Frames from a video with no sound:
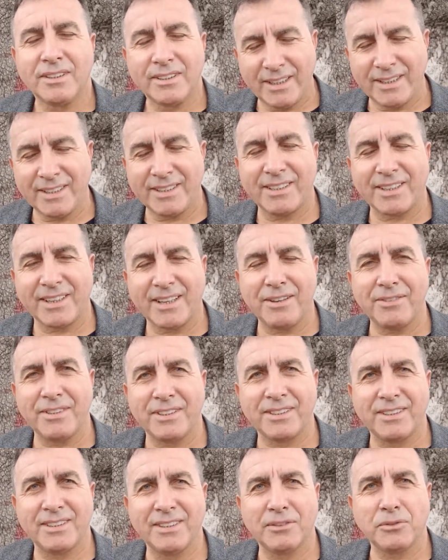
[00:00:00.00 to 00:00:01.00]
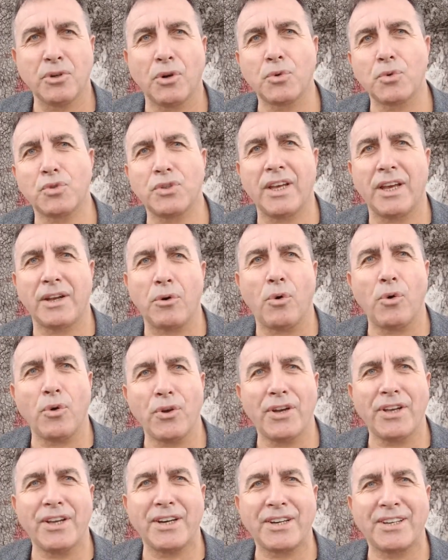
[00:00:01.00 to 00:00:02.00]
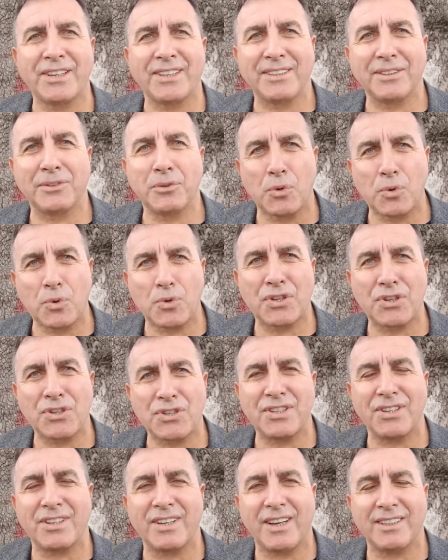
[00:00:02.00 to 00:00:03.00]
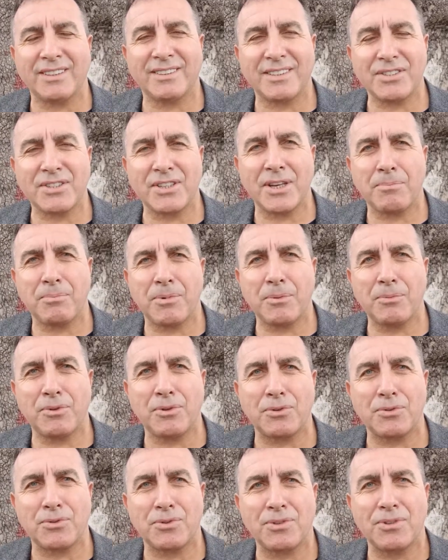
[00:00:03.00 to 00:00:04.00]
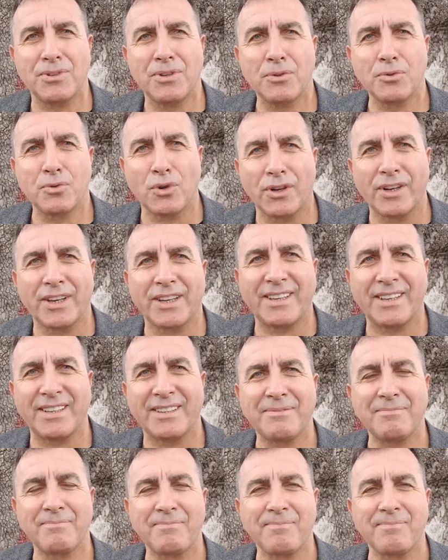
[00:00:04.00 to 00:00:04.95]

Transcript: Denedik evet. evet. 9'u yani ona yakın. dokuz kişi rahat şey yapabiliyoruz. Zoraki.